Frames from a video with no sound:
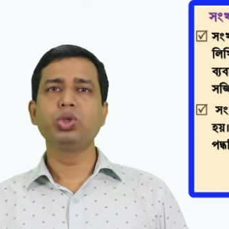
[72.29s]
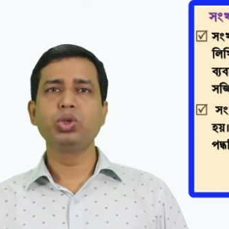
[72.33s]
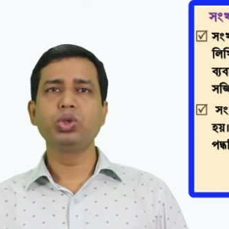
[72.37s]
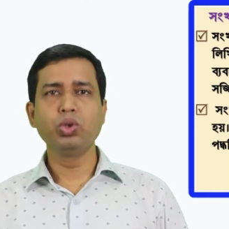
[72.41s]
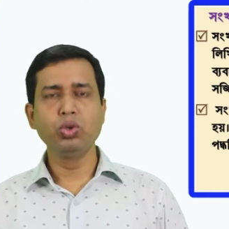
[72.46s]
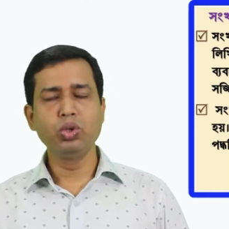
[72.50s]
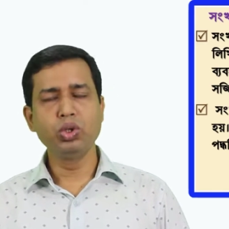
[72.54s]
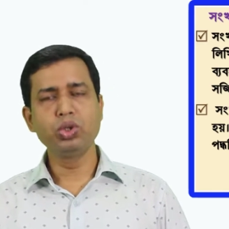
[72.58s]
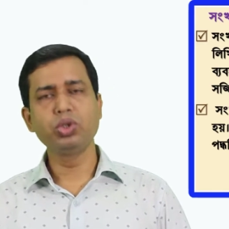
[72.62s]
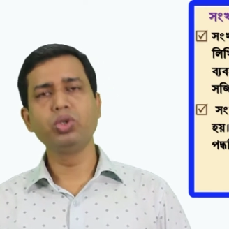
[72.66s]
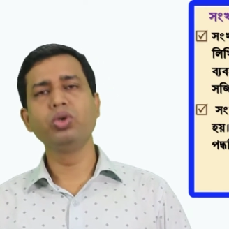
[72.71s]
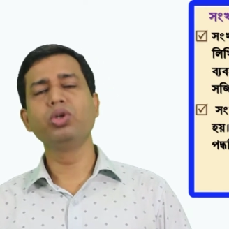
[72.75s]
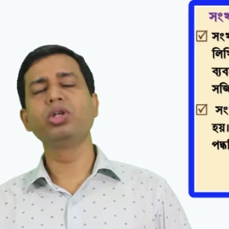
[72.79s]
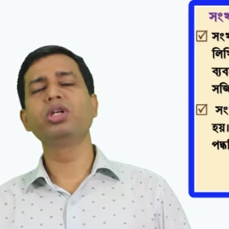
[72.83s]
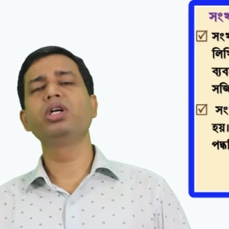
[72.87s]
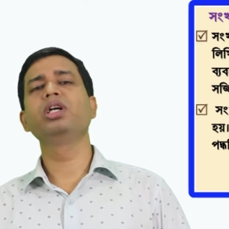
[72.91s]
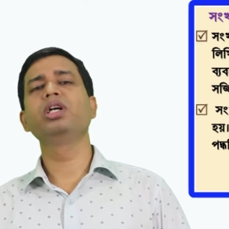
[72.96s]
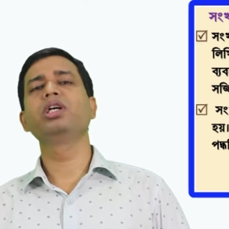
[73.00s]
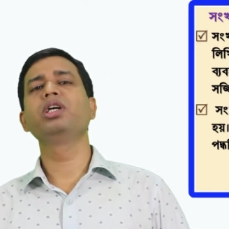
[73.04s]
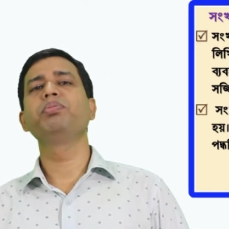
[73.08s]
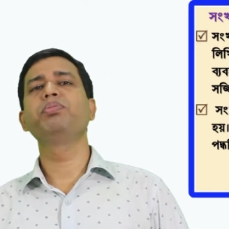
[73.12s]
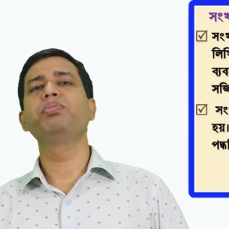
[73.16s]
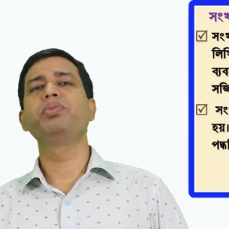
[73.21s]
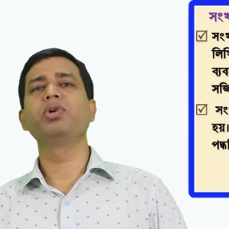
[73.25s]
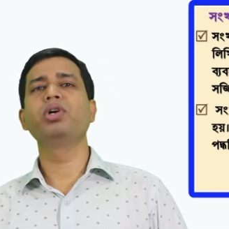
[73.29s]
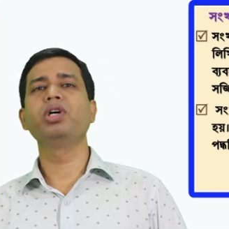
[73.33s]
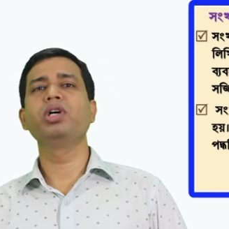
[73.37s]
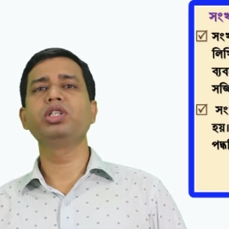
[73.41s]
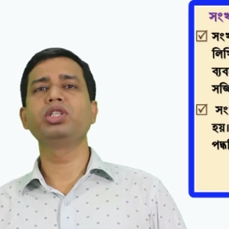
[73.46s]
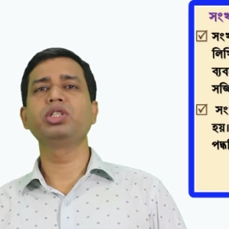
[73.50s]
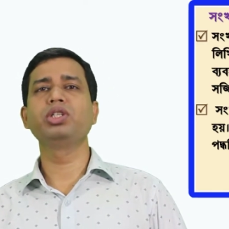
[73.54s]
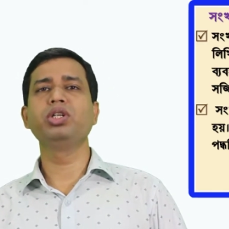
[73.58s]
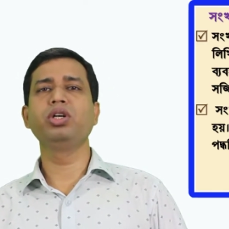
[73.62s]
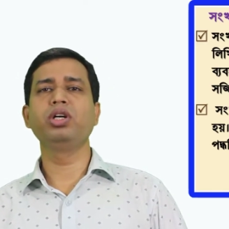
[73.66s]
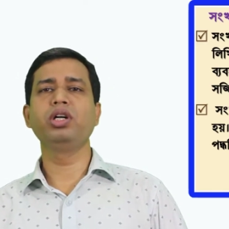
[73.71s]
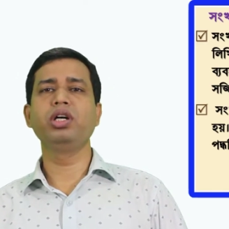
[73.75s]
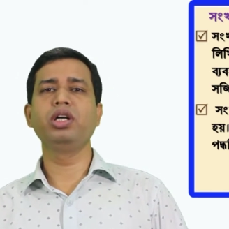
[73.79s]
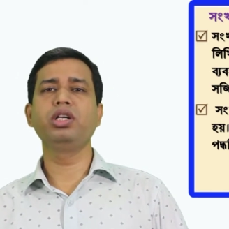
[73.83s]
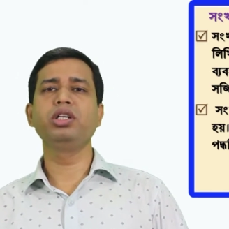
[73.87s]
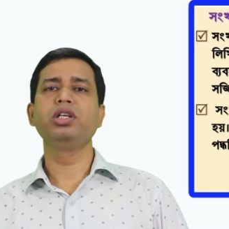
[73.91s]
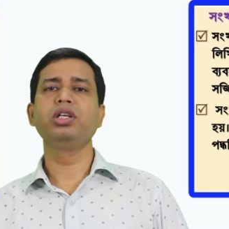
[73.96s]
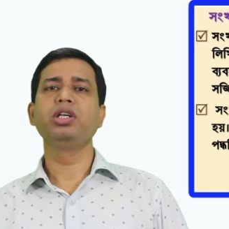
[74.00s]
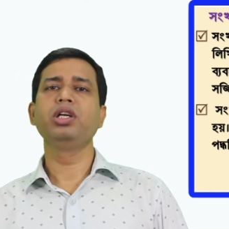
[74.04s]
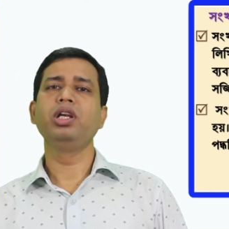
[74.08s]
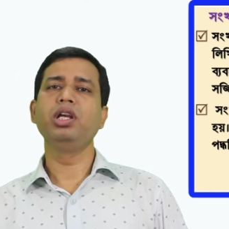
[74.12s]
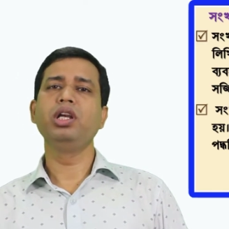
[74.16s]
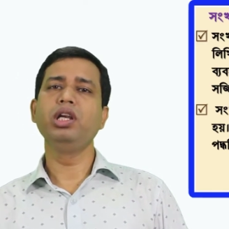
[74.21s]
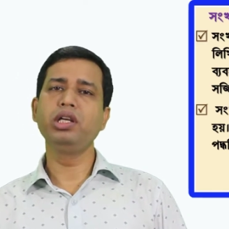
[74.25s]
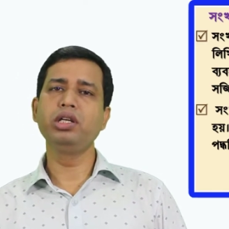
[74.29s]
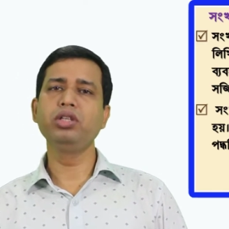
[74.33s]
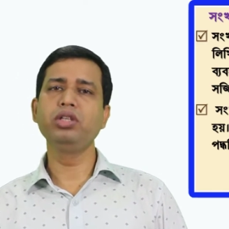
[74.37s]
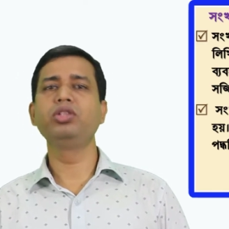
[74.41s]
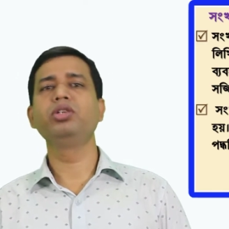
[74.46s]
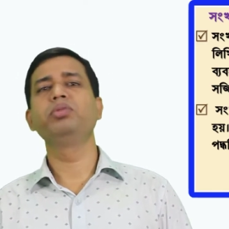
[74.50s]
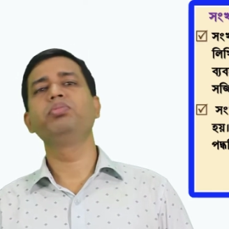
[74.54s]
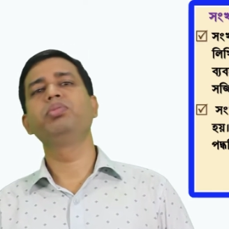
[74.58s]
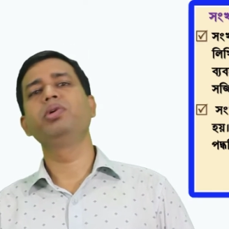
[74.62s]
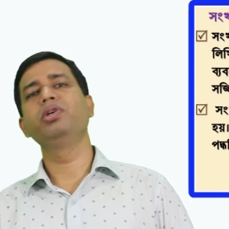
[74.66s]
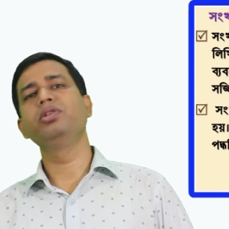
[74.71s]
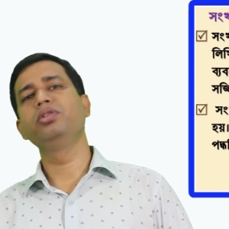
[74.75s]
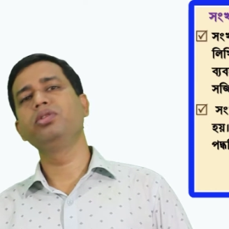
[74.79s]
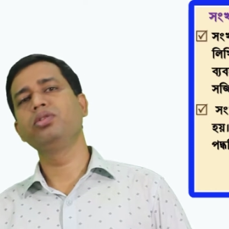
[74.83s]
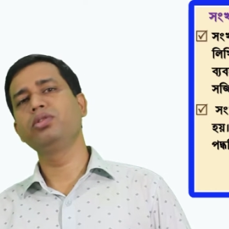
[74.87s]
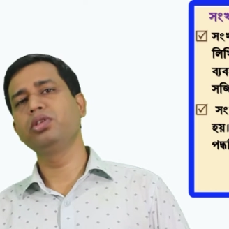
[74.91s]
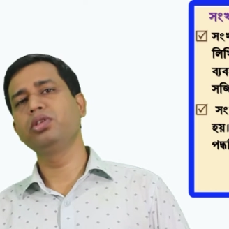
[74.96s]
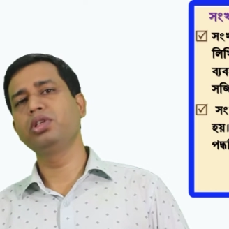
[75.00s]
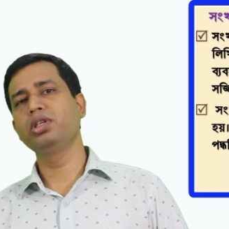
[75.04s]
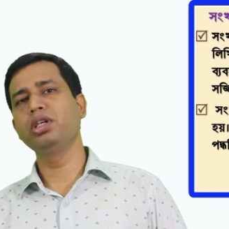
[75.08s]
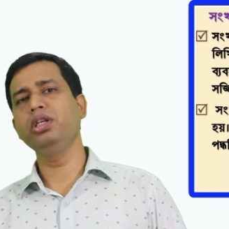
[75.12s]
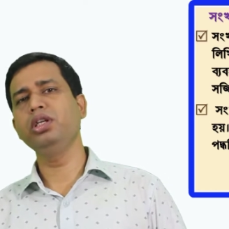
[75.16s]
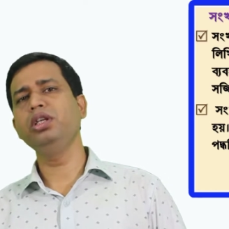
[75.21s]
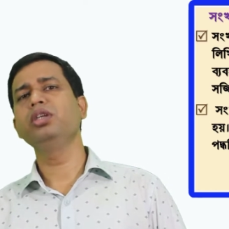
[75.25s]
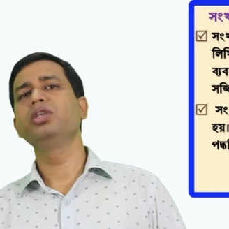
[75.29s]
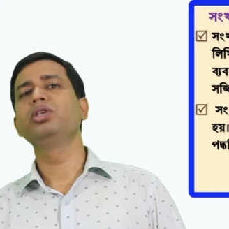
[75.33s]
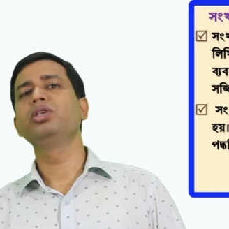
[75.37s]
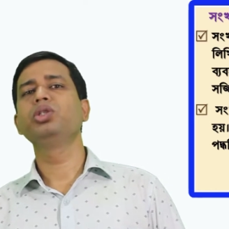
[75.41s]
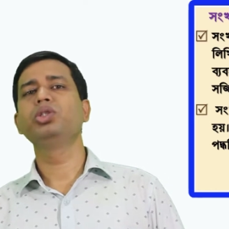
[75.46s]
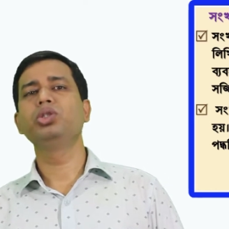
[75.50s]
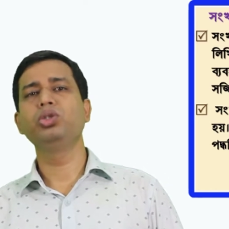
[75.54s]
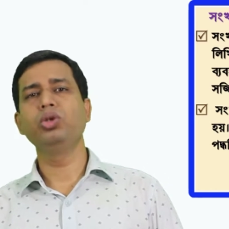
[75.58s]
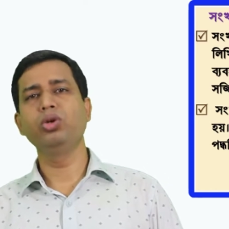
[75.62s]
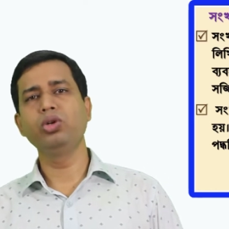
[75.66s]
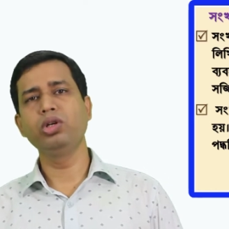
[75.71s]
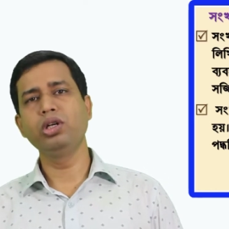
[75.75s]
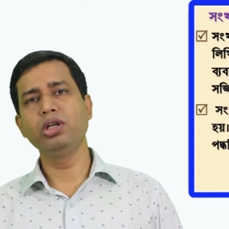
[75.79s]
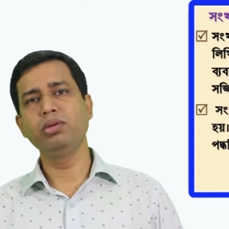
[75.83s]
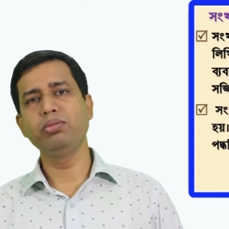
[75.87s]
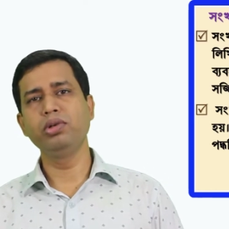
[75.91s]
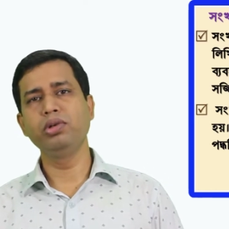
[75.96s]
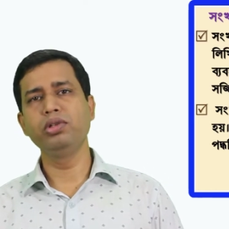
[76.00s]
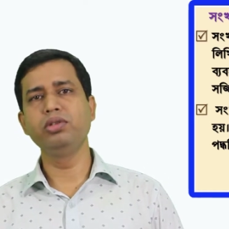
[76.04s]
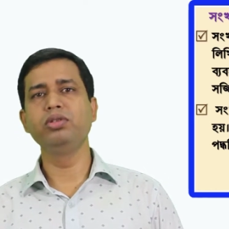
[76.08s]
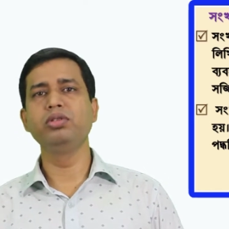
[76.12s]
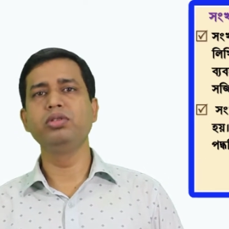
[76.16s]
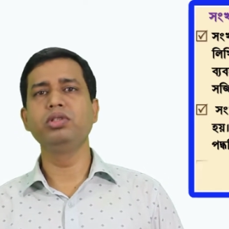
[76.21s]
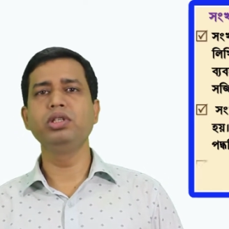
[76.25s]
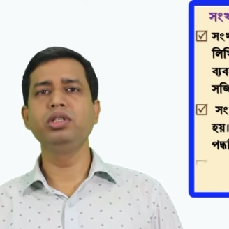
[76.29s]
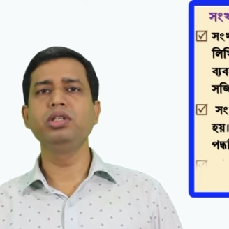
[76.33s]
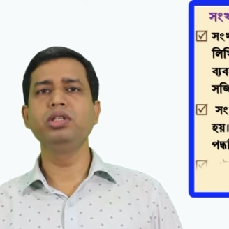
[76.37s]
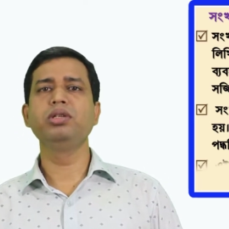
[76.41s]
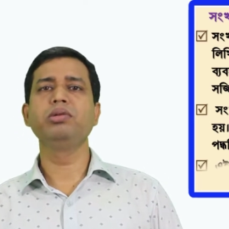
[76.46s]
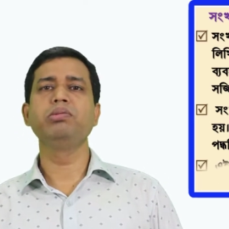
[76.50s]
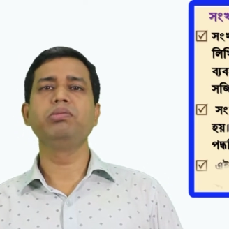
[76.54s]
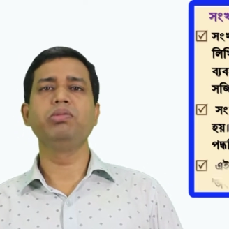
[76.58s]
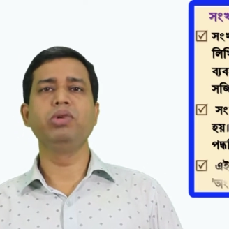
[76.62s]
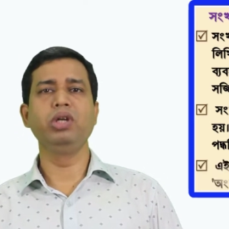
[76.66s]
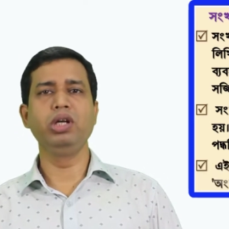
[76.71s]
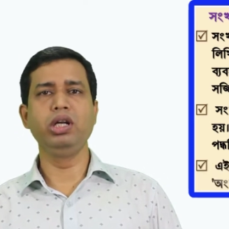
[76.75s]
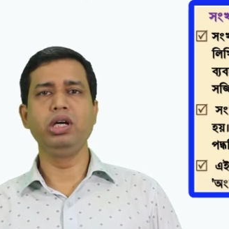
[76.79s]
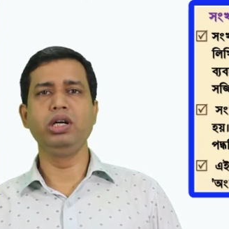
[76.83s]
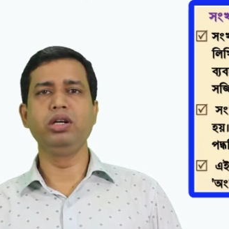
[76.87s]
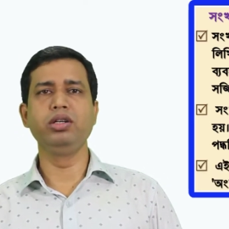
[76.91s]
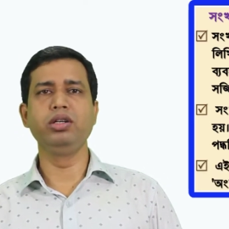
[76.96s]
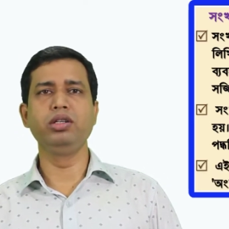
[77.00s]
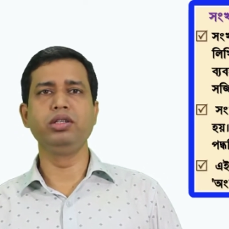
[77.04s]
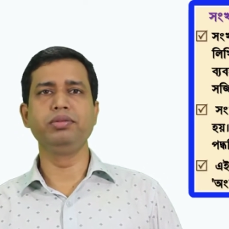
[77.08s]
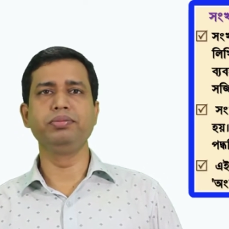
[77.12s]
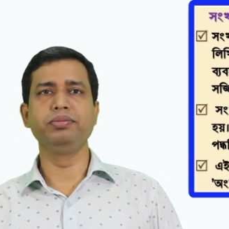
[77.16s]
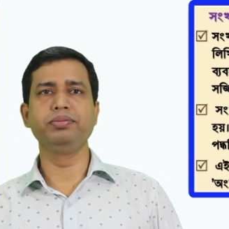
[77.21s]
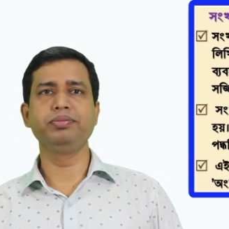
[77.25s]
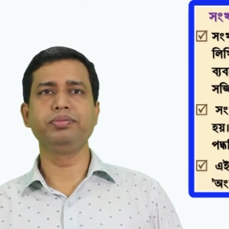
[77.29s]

কোনো সংখ্যাকে প্রকাশ করার লিখিত পদ্ধতিকে সংখ্যা পদ্ধতি বলা হয়